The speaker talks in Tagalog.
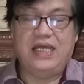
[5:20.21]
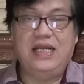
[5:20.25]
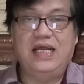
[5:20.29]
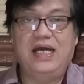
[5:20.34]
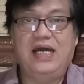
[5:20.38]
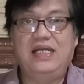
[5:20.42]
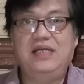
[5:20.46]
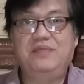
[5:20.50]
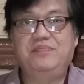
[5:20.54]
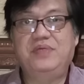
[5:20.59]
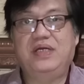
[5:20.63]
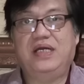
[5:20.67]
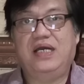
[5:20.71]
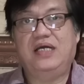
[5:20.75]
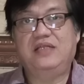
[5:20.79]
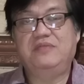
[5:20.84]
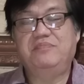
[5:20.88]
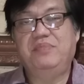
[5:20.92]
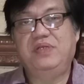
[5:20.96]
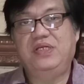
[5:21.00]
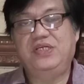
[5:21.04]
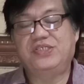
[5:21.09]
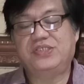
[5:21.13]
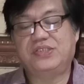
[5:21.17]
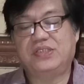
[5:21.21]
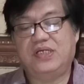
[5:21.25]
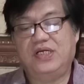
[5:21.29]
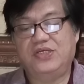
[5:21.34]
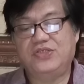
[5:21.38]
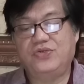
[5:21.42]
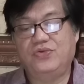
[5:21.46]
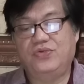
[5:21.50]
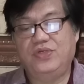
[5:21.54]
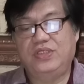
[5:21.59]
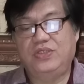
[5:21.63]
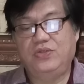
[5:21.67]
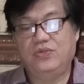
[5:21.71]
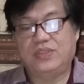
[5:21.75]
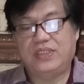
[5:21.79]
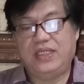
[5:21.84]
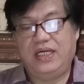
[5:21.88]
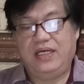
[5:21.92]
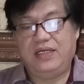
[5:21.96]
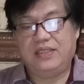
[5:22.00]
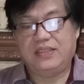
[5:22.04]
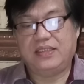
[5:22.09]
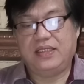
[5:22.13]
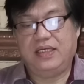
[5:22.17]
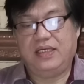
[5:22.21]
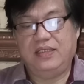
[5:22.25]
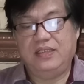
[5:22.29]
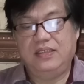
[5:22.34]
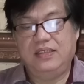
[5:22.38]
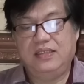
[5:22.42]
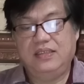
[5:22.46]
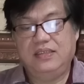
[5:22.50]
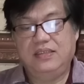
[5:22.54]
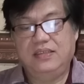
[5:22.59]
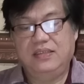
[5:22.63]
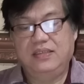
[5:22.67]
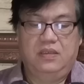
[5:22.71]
ilalim ng administrasyon ni Duterte,